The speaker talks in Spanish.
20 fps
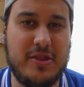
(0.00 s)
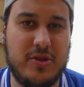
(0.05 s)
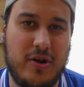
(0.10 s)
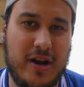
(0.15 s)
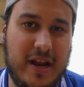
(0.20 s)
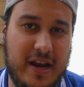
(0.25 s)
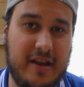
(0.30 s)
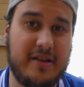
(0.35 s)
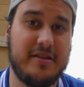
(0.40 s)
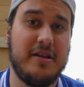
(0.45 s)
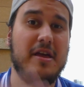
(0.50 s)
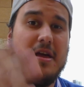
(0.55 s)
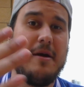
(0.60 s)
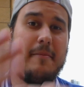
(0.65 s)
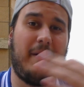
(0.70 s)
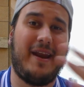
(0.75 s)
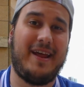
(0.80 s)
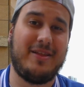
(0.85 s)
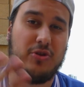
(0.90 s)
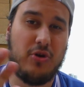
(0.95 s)
dólares
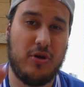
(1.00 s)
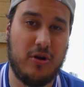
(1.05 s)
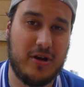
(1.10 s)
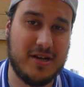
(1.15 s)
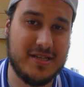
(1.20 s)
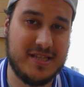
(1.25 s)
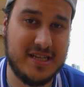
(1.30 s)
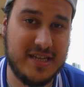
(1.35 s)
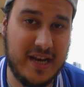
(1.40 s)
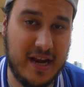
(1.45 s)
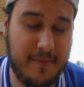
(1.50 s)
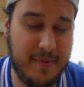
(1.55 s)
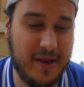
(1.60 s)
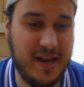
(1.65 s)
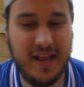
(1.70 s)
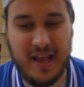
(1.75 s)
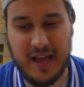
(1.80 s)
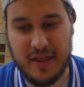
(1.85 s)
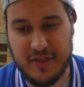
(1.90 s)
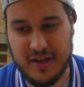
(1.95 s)
para todos los que estáis en
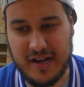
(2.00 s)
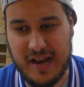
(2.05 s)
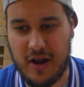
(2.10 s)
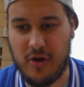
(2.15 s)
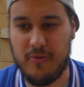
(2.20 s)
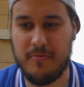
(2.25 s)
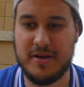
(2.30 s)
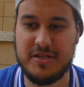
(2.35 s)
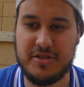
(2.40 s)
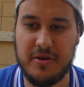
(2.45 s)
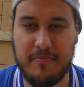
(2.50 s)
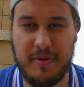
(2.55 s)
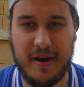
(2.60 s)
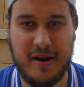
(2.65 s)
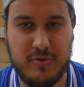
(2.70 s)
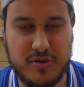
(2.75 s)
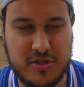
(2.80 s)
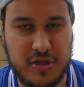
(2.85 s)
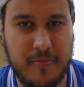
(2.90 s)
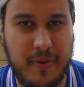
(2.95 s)
América, hacéis la conversión
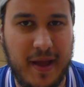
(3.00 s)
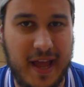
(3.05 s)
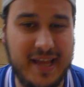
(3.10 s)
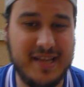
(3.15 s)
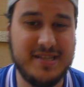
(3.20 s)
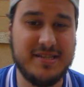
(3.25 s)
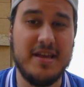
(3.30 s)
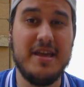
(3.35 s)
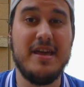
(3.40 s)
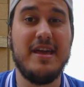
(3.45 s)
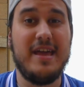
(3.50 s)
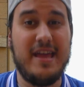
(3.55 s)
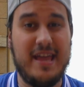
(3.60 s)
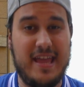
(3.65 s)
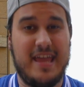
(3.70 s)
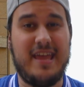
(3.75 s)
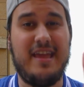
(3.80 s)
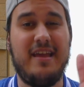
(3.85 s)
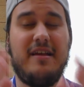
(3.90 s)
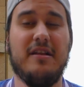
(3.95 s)
para vuestro país
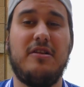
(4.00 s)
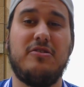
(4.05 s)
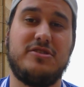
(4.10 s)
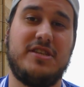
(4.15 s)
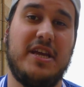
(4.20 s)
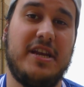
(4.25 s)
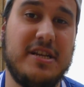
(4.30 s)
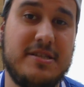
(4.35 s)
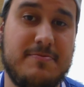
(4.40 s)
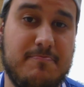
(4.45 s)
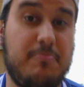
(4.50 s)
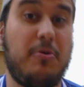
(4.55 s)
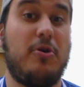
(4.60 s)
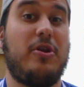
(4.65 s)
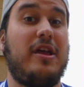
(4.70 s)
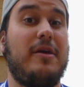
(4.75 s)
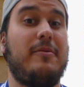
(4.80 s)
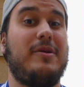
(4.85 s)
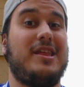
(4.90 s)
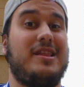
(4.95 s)
y los yenes
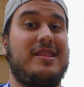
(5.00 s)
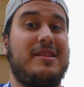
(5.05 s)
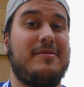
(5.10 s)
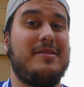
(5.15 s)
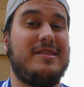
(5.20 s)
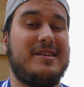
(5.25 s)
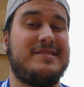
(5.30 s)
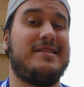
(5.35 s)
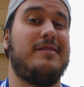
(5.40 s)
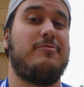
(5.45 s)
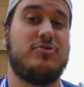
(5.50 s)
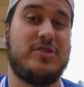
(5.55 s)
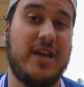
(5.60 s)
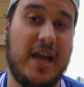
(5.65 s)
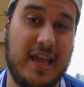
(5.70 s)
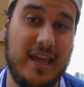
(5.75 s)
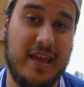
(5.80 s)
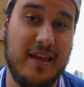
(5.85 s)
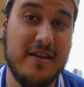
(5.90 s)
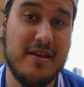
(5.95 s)
porque evidentemente estamos
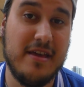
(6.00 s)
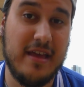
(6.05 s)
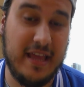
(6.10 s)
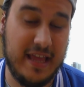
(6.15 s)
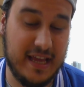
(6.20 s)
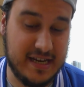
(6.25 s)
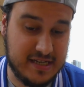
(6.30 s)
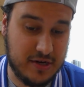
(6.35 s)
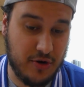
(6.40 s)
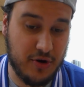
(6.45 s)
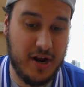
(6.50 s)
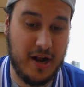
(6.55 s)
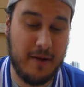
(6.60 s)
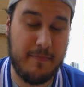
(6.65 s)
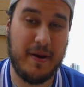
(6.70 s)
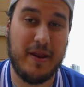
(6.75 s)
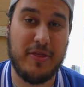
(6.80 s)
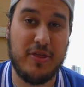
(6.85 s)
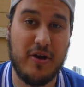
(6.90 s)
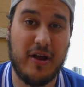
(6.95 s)
aquí y es con el
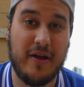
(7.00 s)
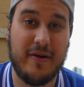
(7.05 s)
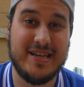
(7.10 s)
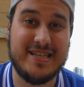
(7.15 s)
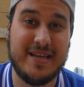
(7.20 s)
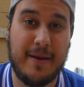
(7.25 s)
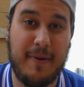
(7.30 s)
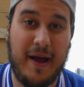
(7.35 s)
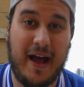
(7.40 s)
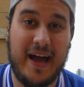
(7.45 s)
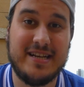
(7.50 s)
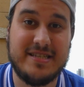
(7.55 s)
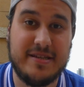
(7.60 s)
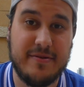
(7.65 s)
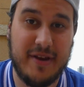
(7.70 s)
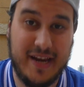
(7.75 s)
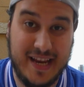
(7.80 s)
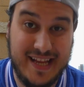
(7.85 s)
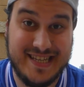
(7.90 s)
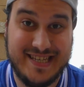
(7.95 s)
precio que vais a pagar si
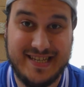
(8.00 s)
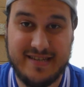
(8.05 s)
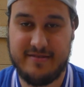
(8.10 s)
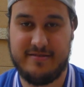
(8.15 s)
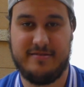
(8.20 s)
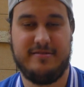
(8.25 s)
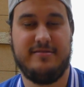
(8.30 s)
venís.